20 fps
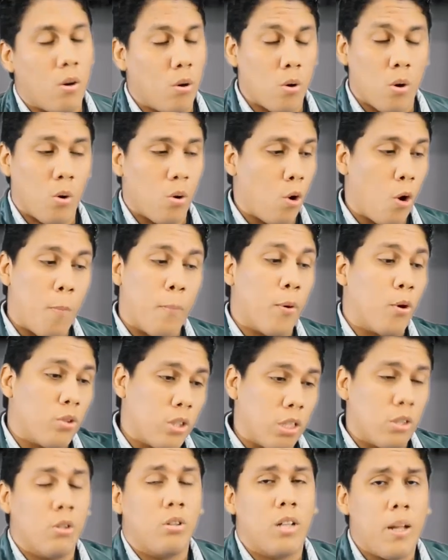No, no, los
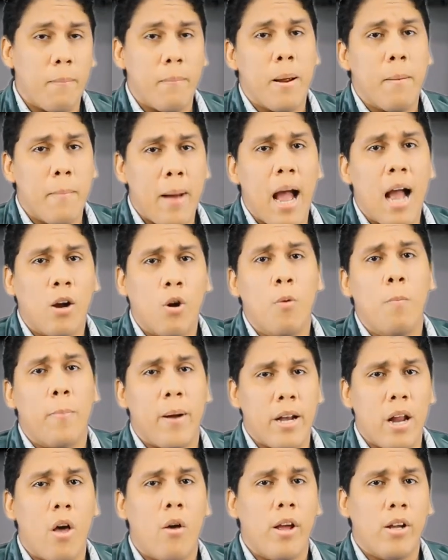procesos también van
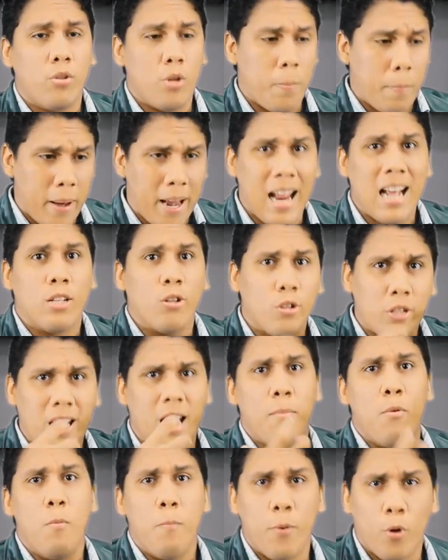acompañados de eso y para eso se
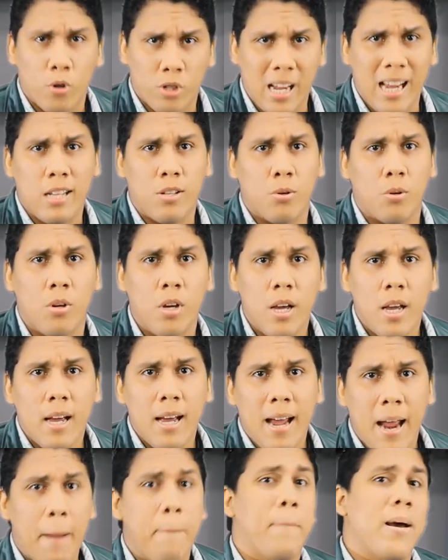arma un proceso.
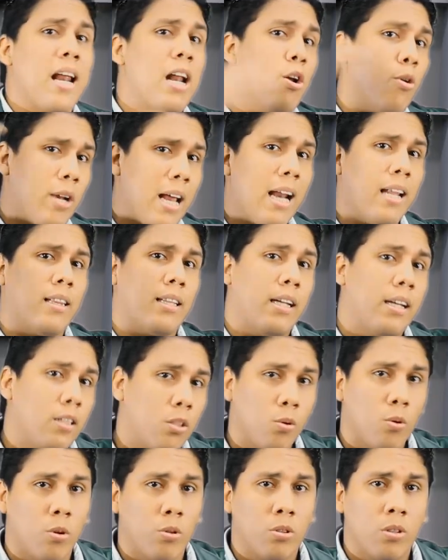Es para lograr
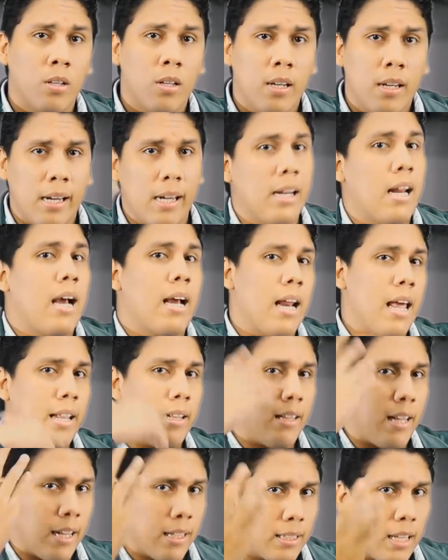títulos. Y la
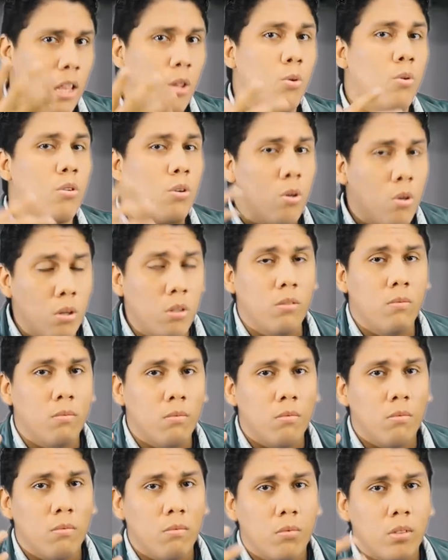grandeza de un
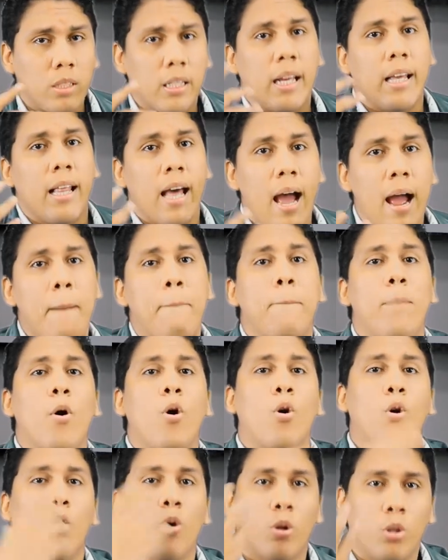club se da es
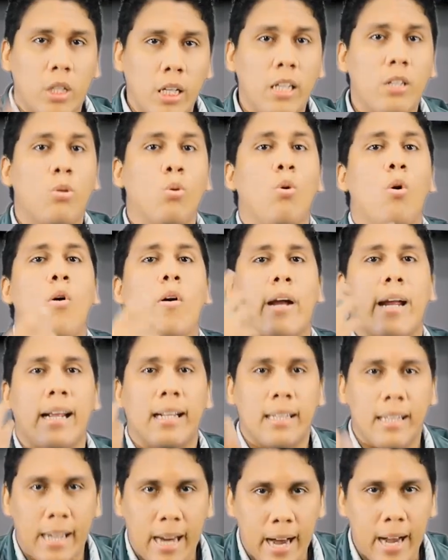por los títulos
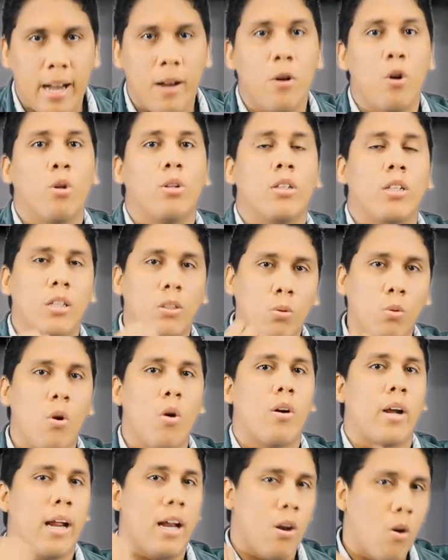que tiene, los
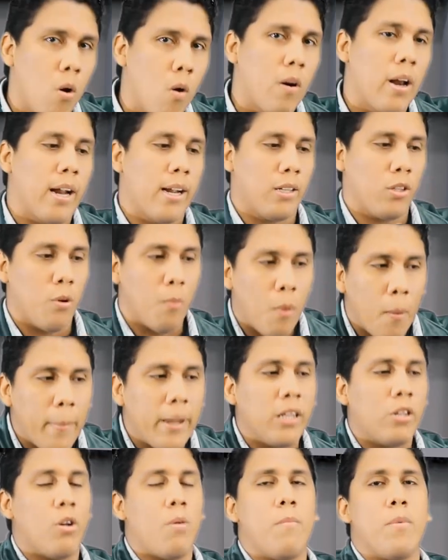títulos que logra. En estos
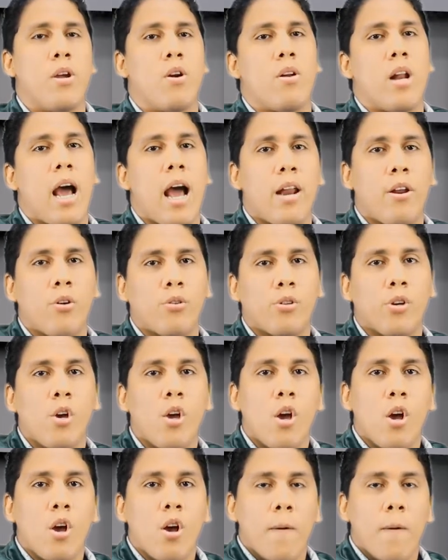momentos Millonarios
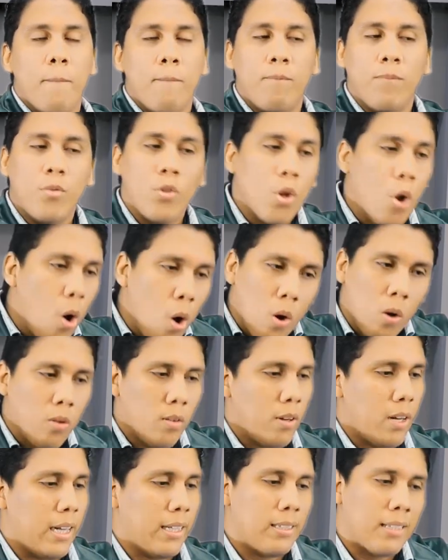
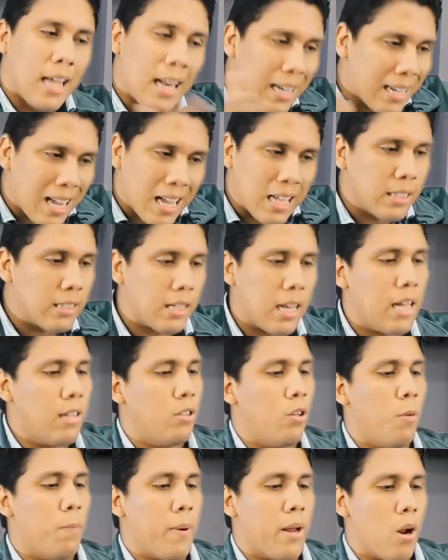no le está
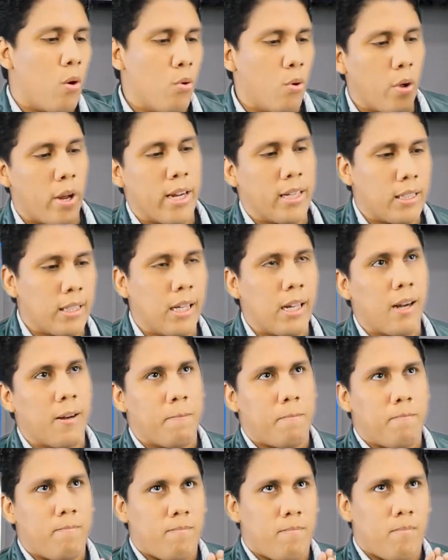alcanzando para uno
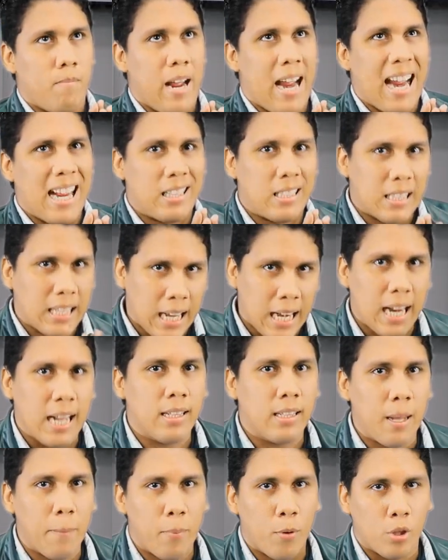decir
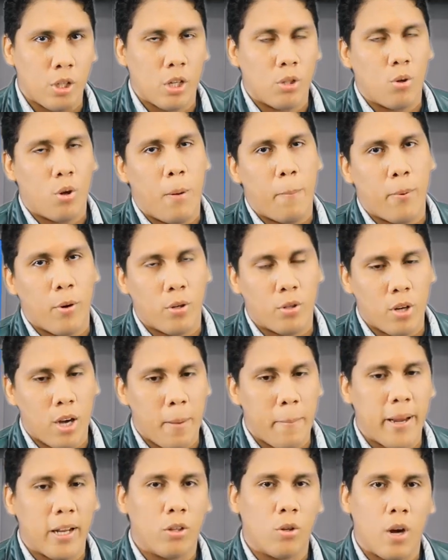excelente proceso del profesor
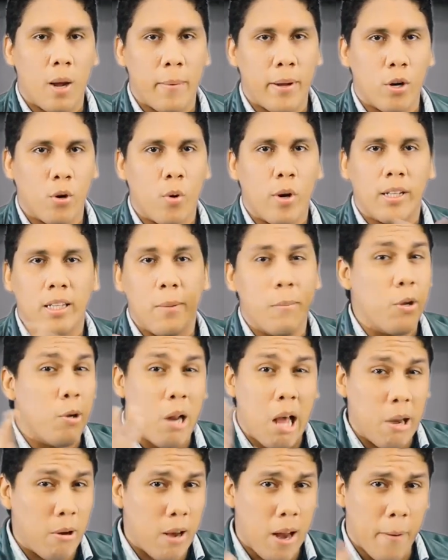Alberto Gamero con este
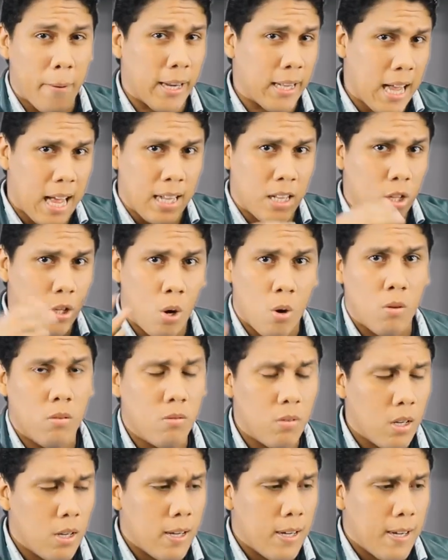millonario, la verdad
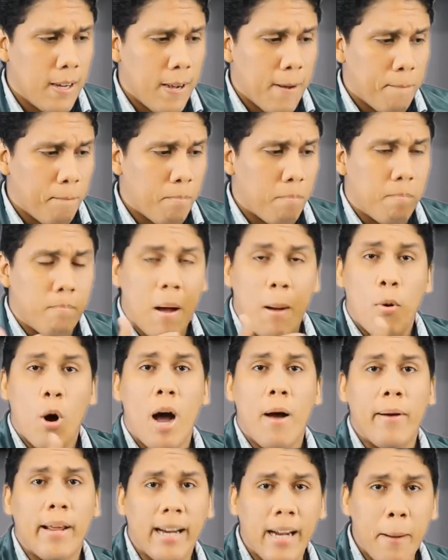no.
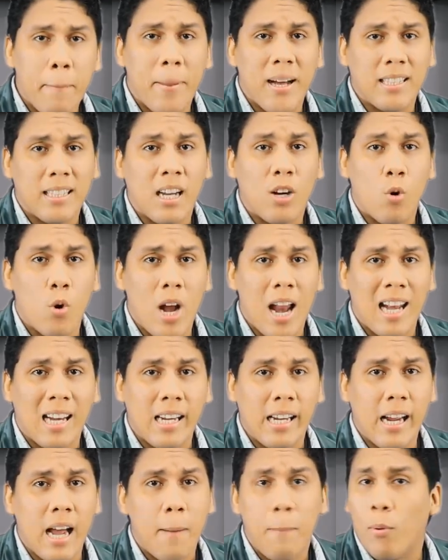Vamos a ver qué pasa con la
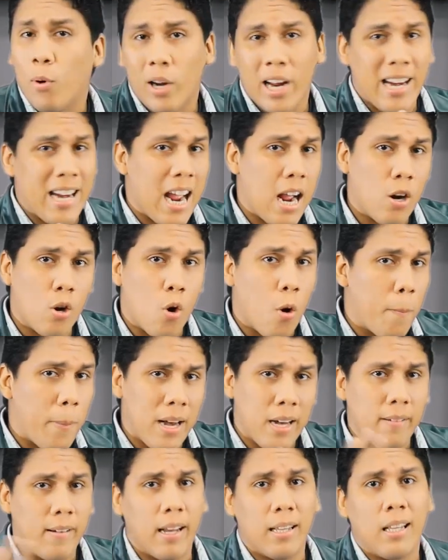liga porque ya en
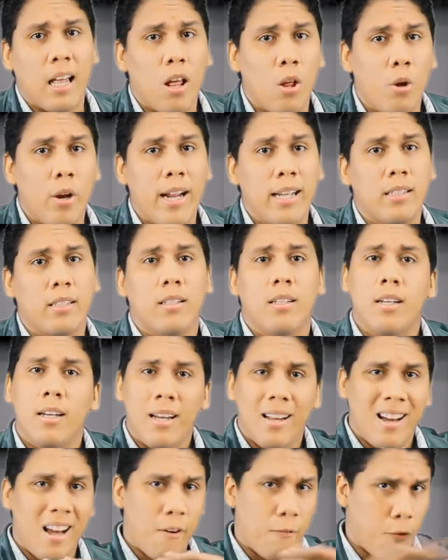Copa Libertadores
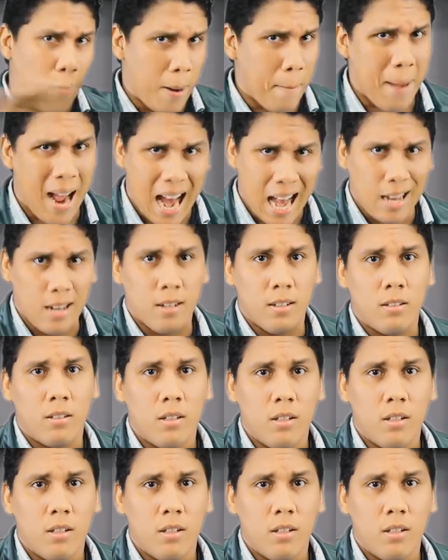le fue mal.